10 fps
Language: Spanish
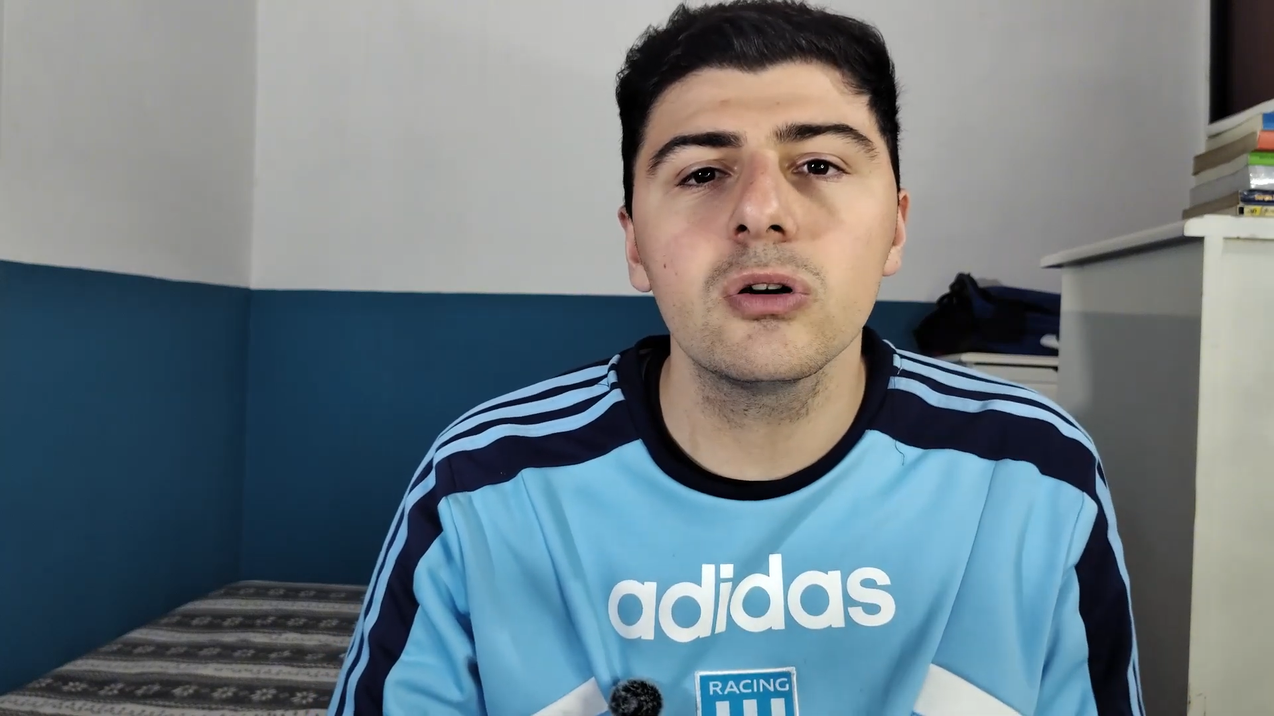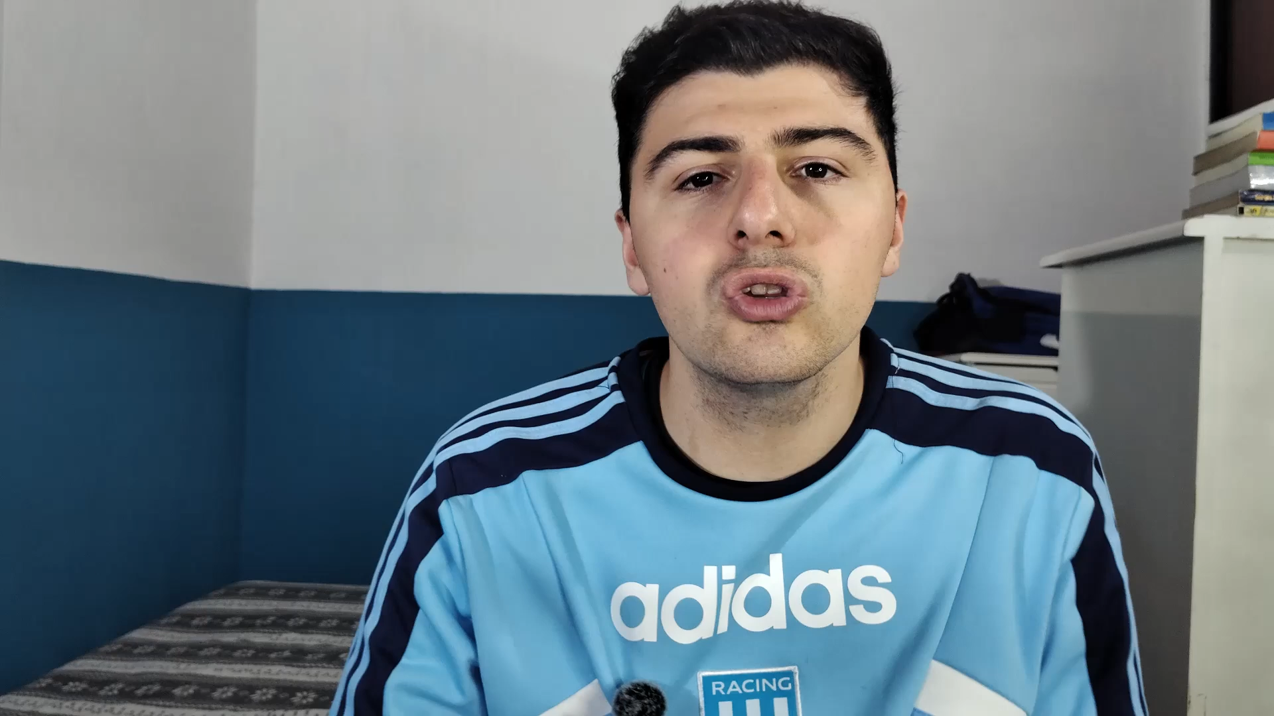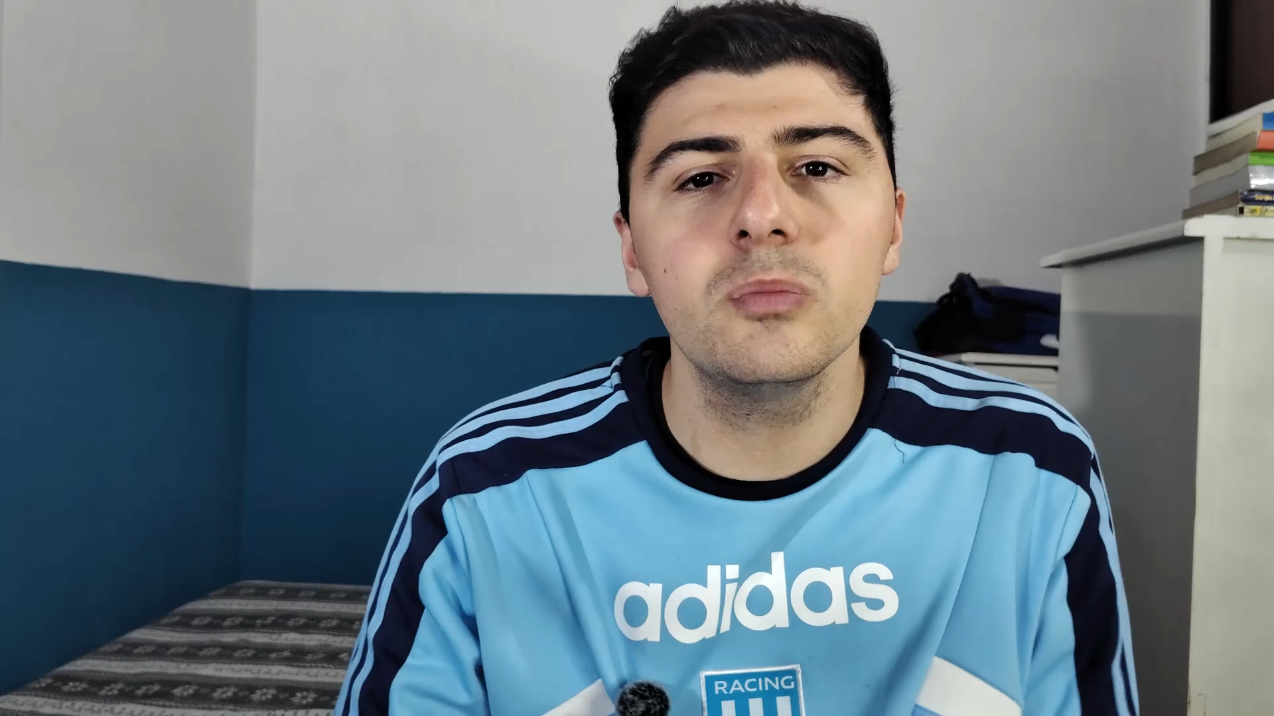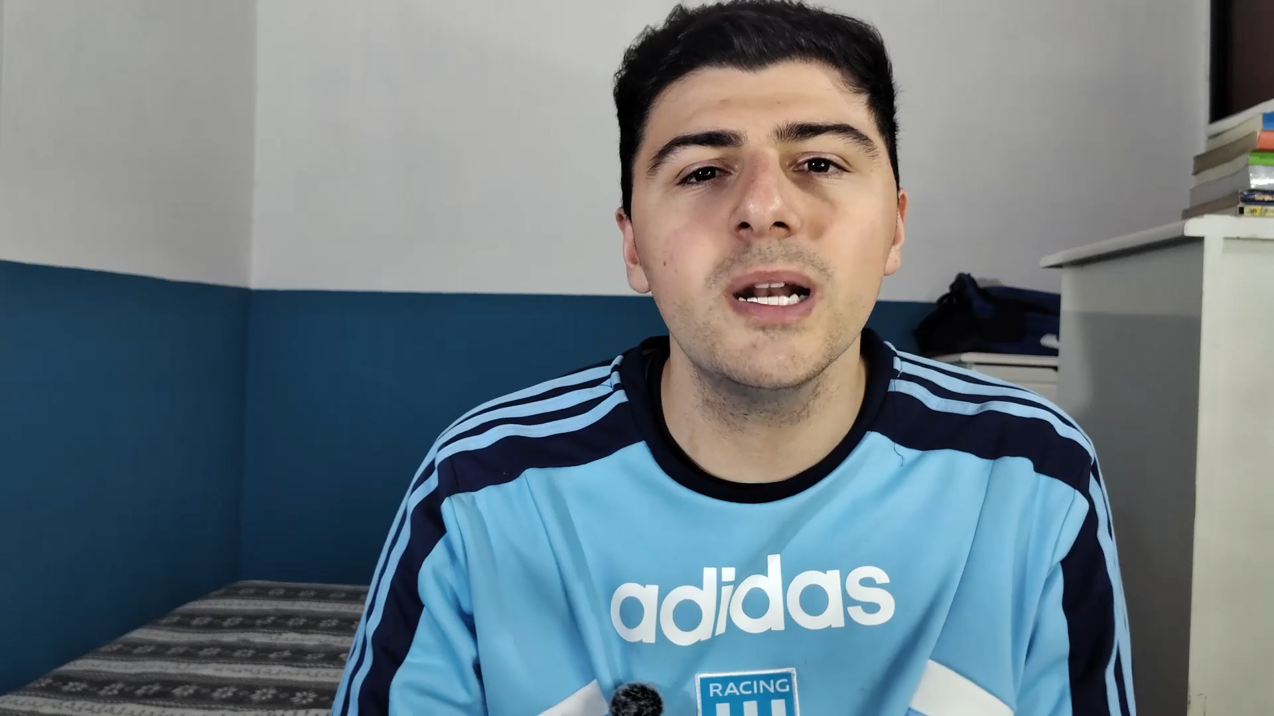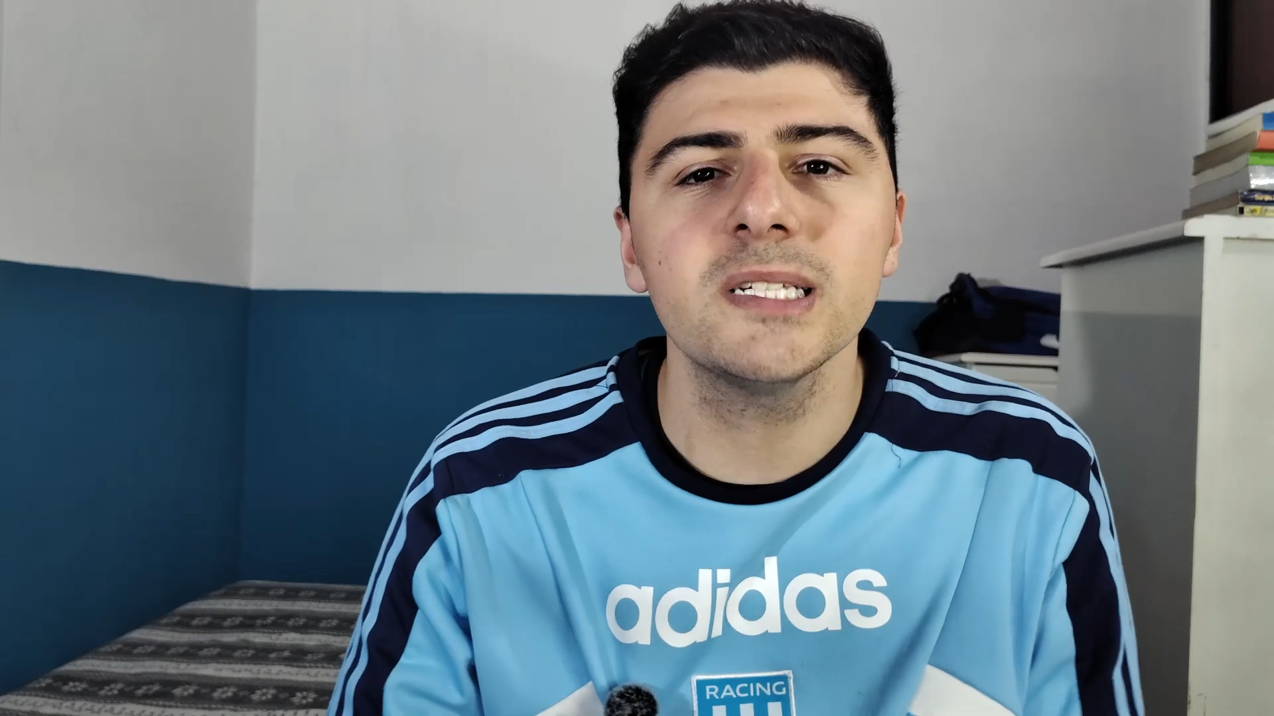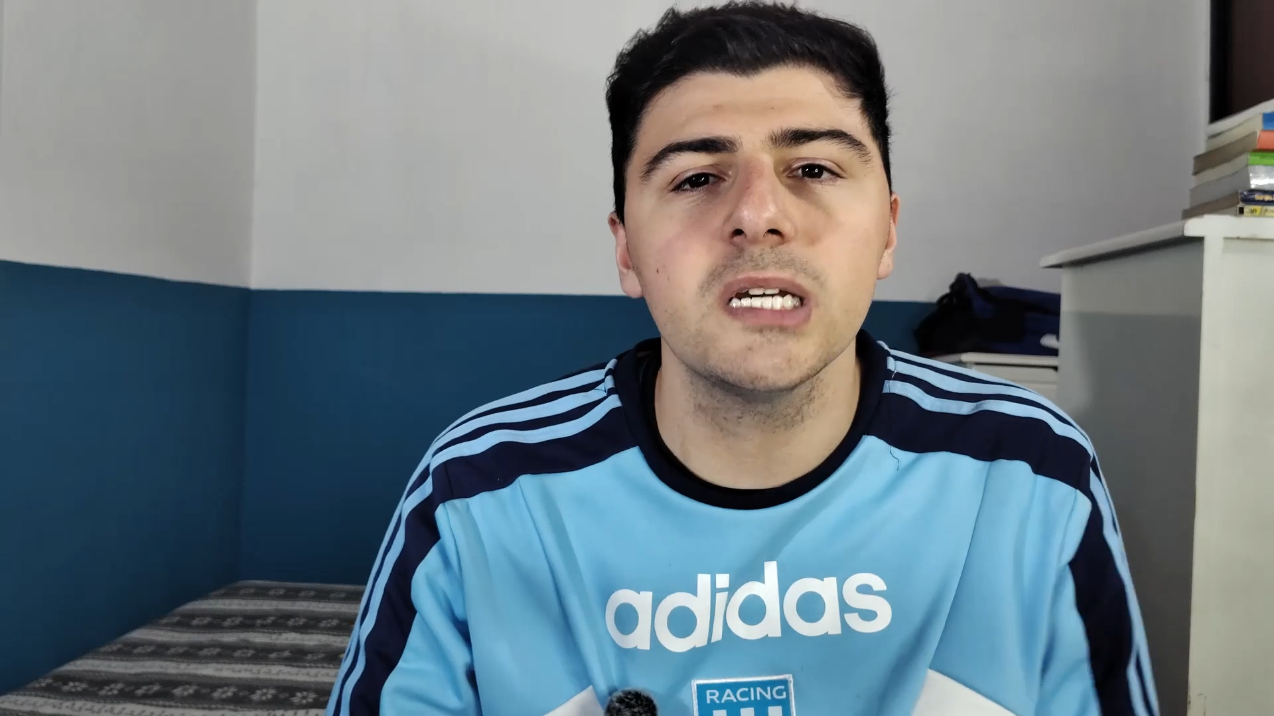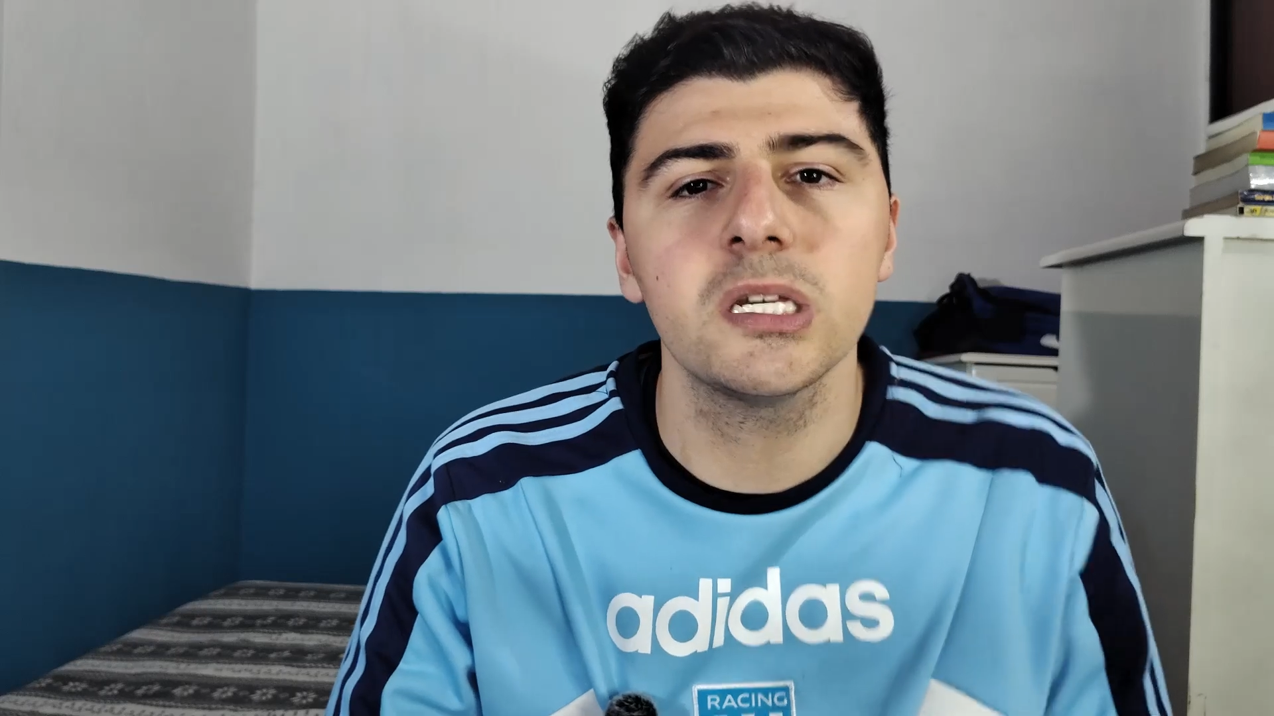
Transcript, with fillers: acostumbrarse